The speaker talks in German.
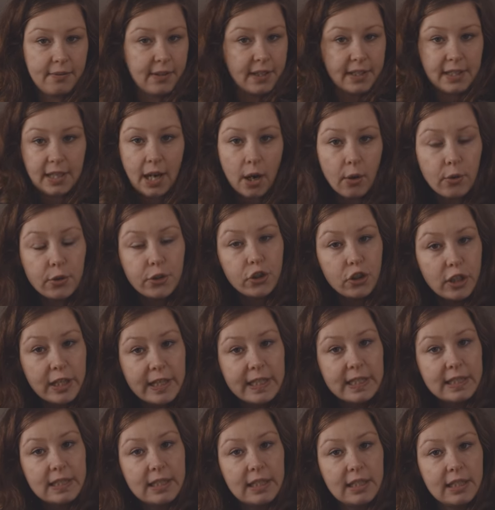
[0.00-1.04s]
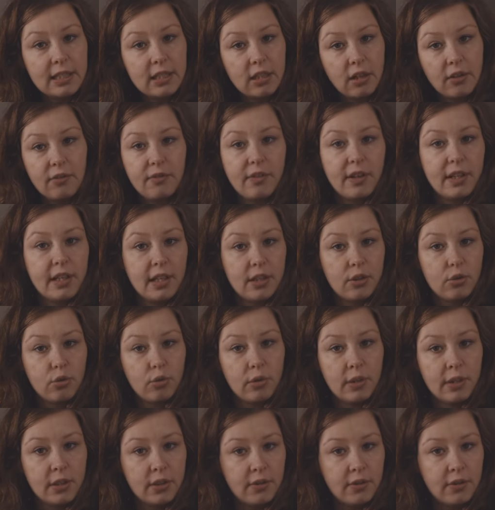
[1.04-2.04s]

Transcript: fast ausschließlich auf Wandertouren.